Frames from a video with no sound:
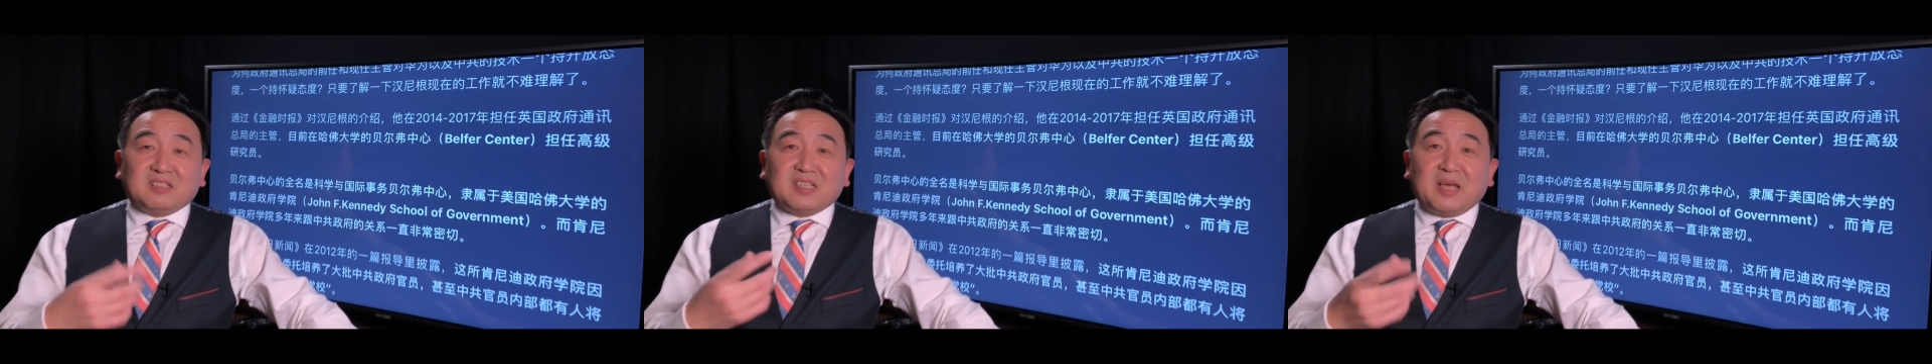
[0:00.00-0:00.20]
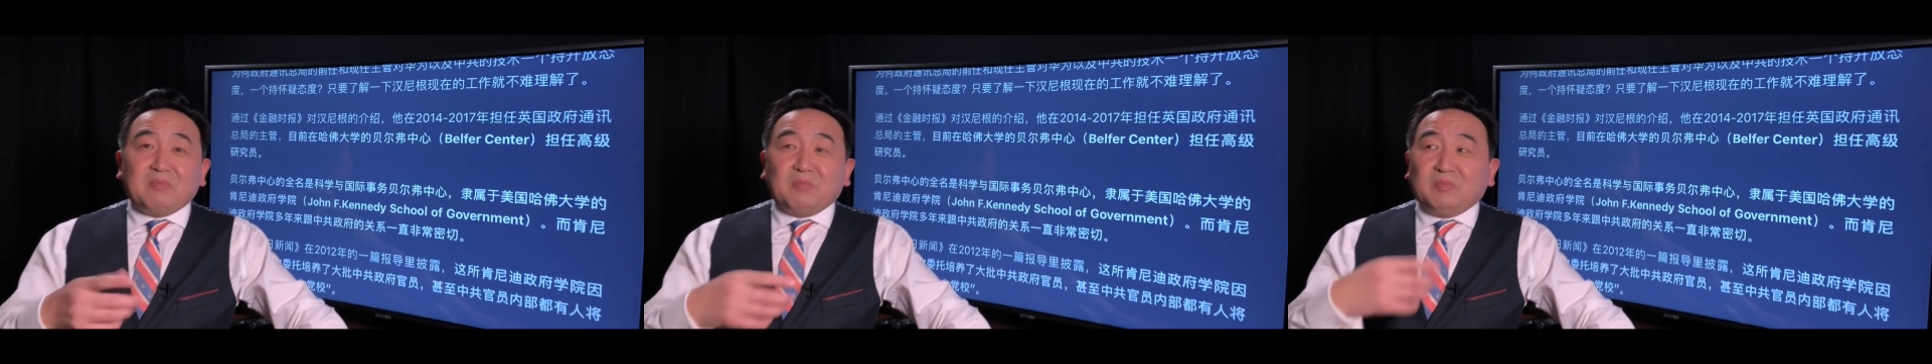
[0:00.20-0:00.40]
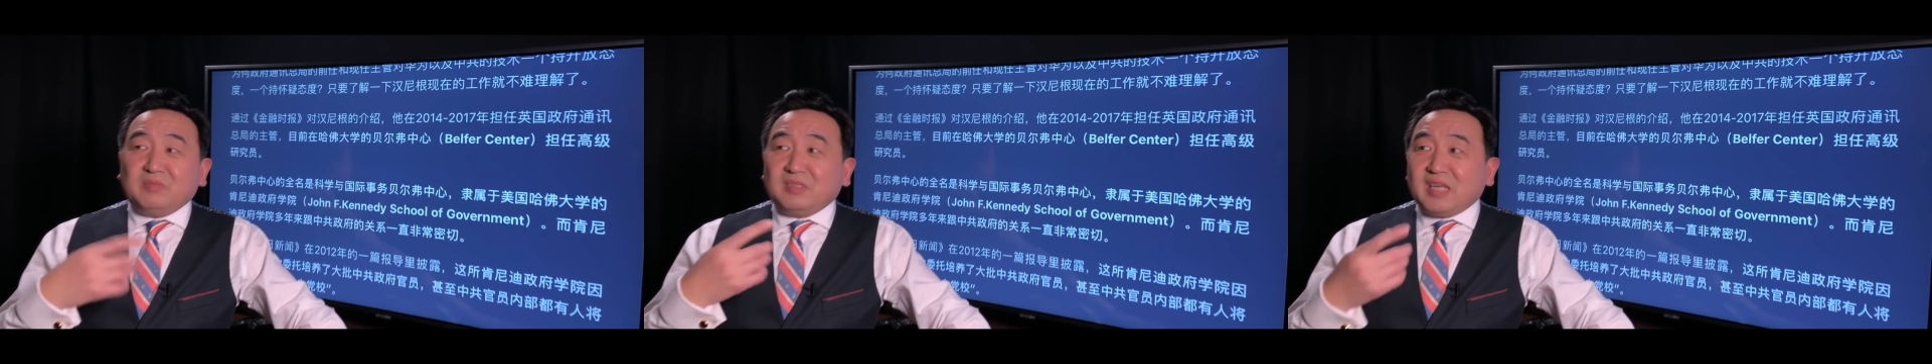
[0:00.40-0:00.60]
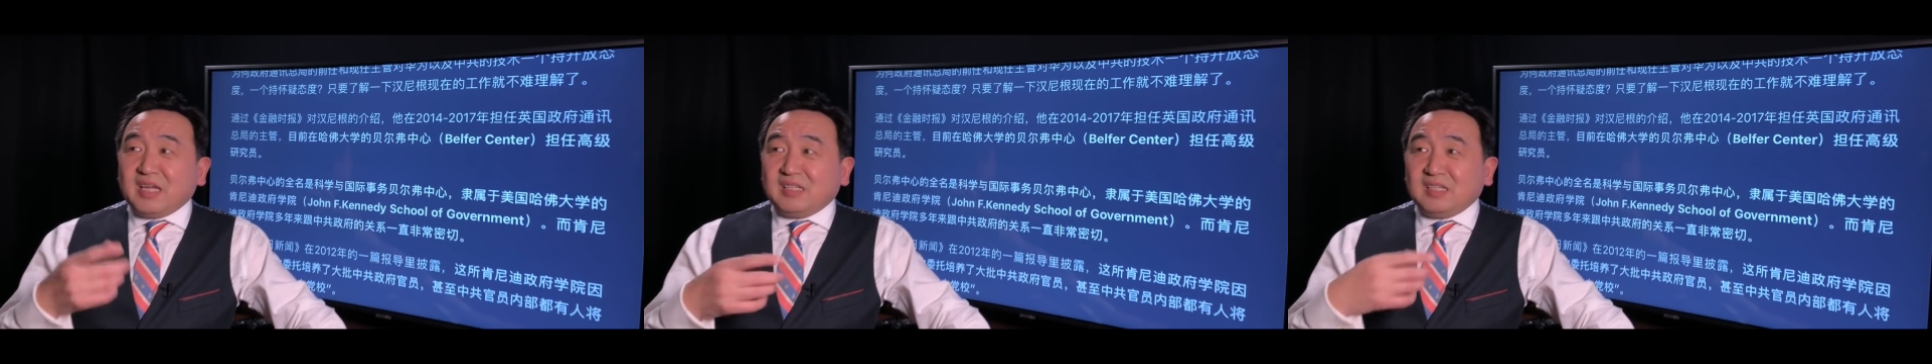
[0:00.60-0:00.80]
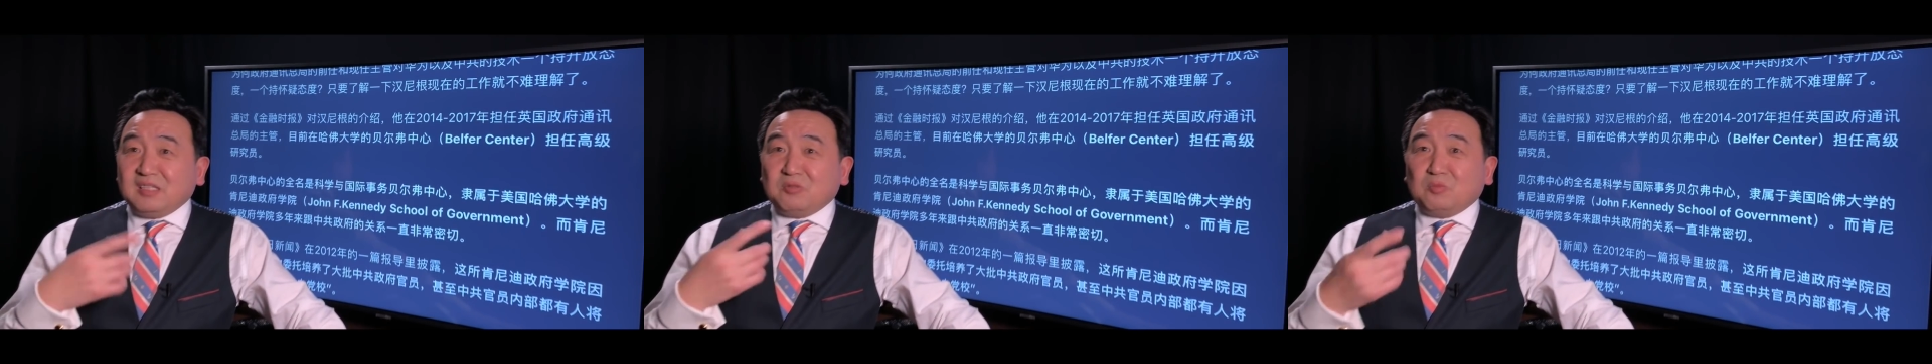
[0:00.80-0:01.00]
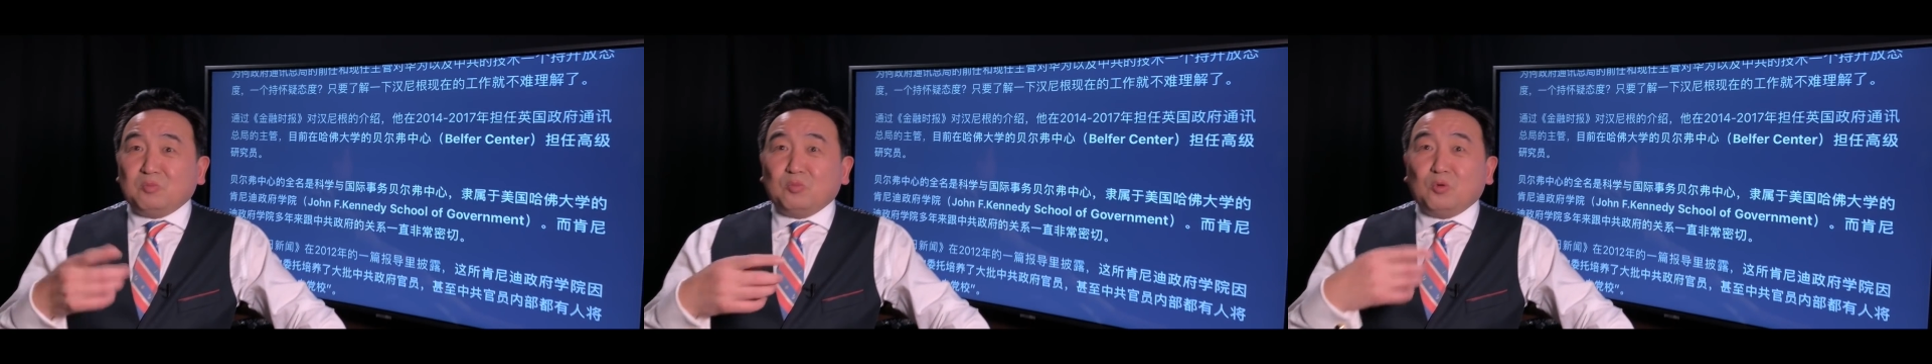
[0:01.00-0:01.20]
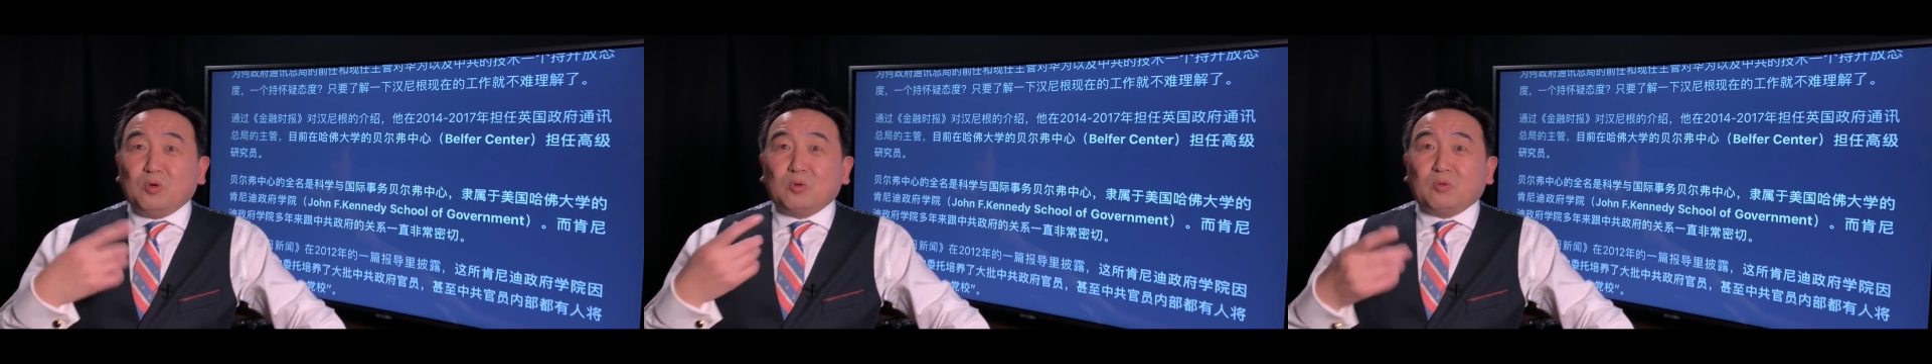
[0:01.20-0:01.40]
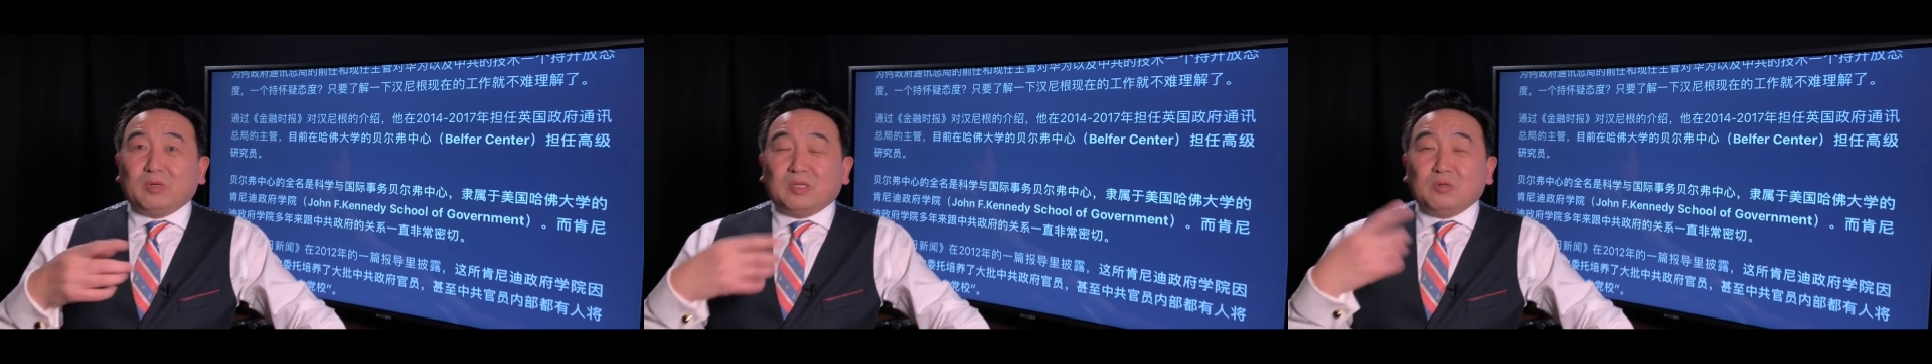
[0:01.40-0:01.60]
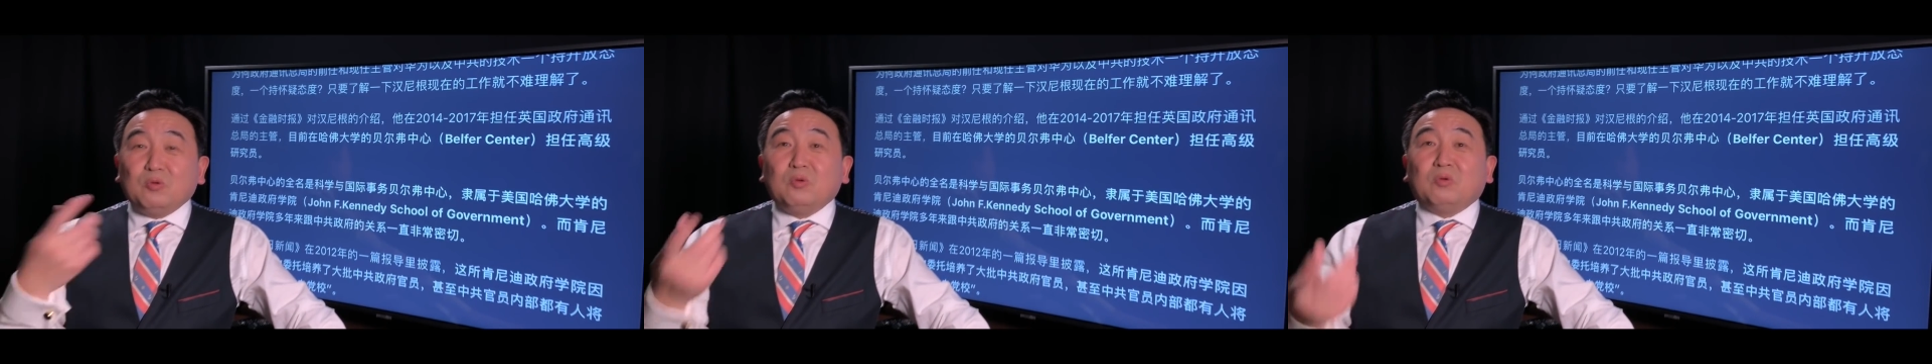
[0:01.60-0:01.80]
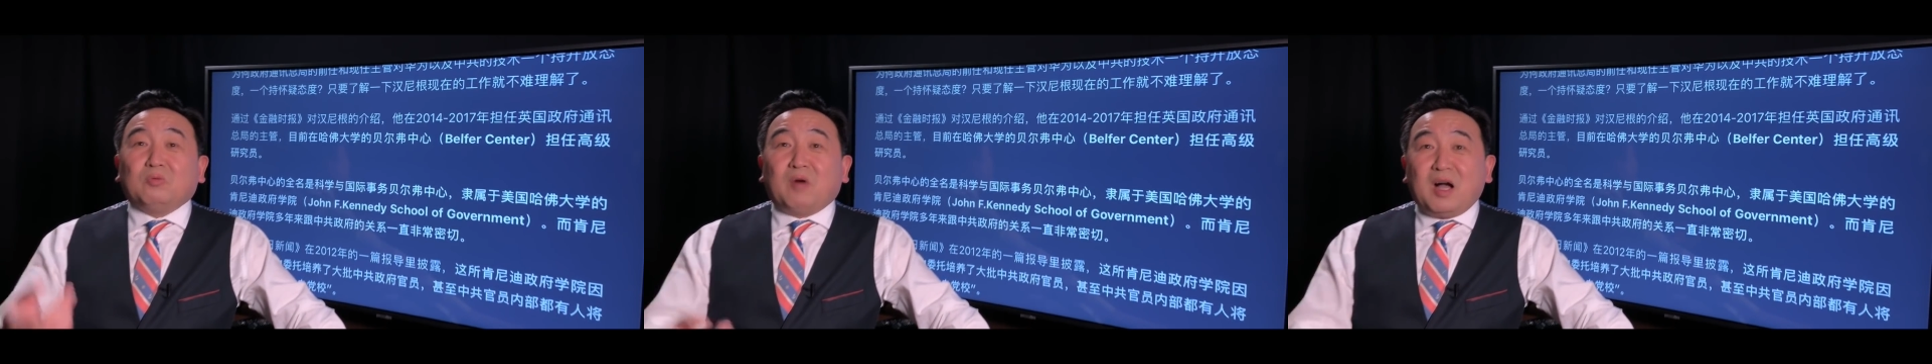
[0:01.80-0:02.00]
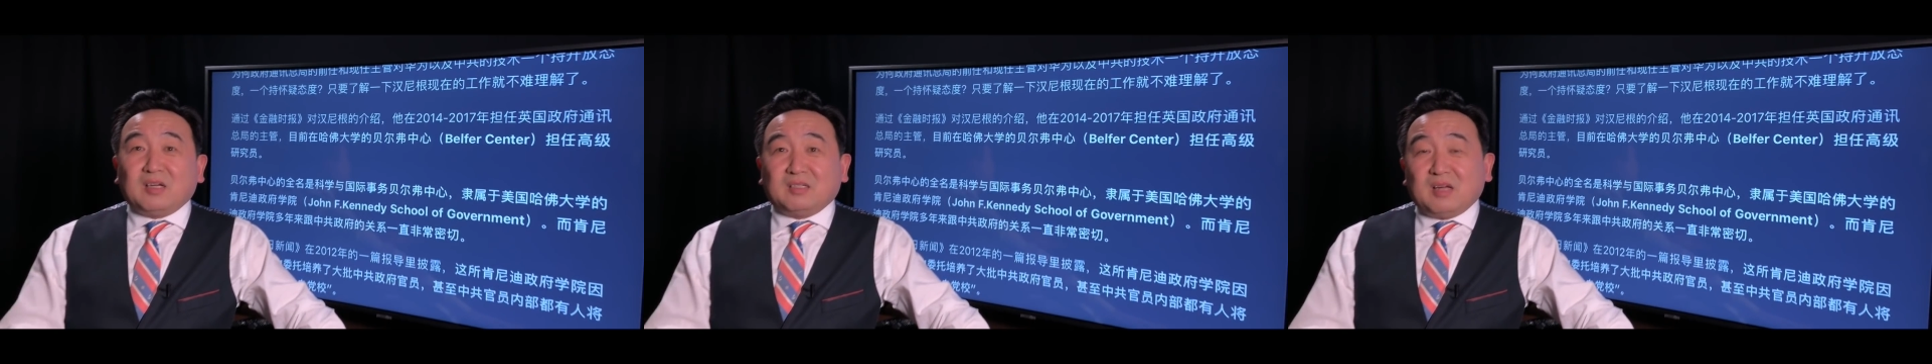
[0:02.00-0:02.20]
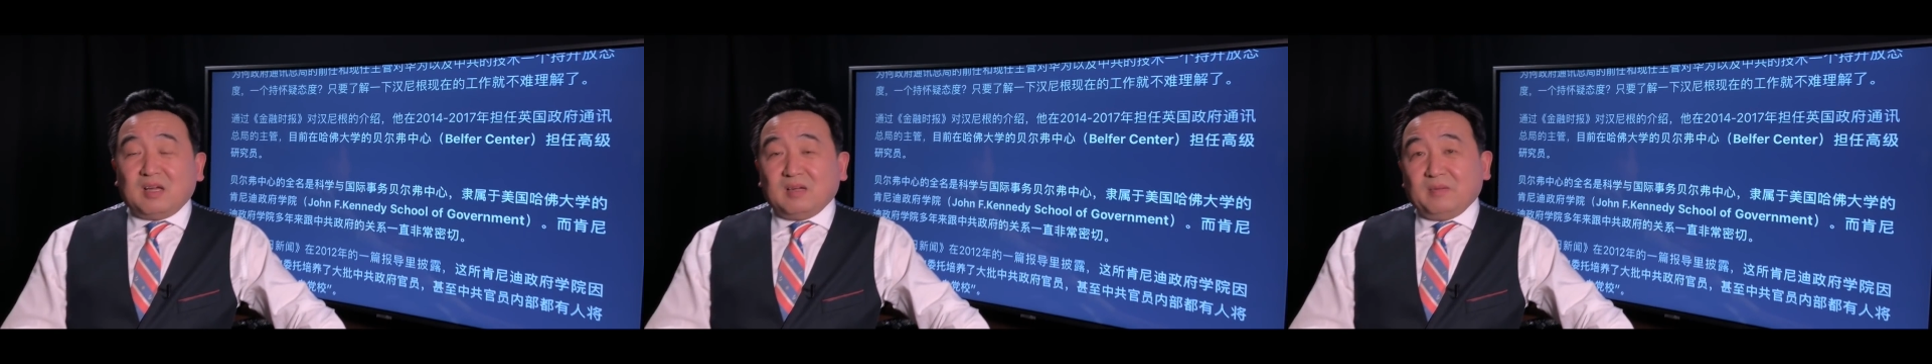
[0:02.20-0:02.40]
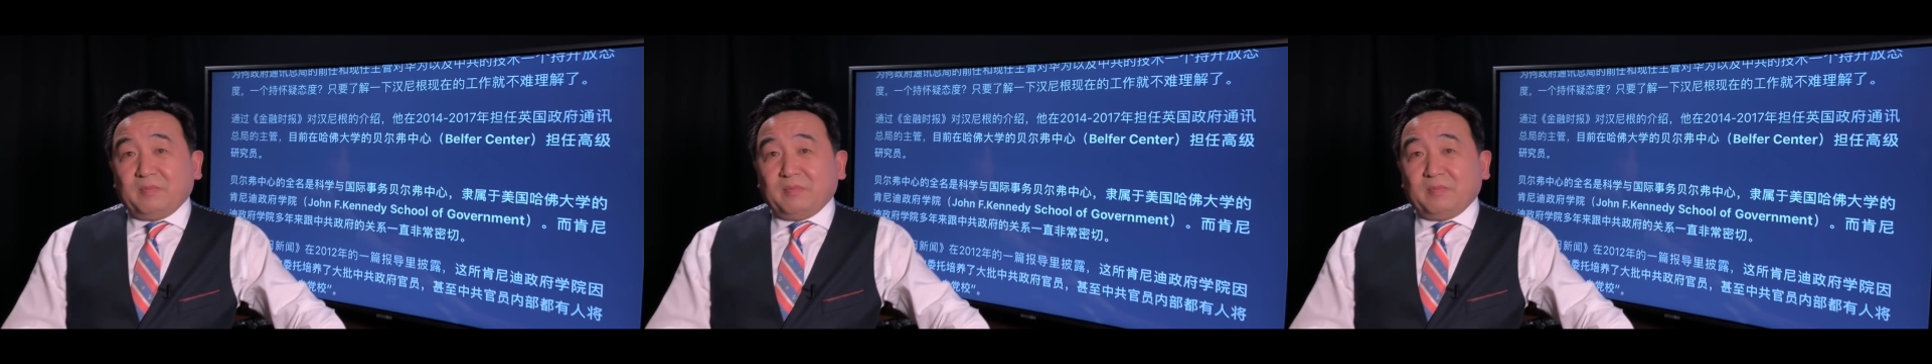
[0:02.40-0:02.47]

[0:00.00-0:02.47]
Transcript: 在在这种魔鬼的欲望上，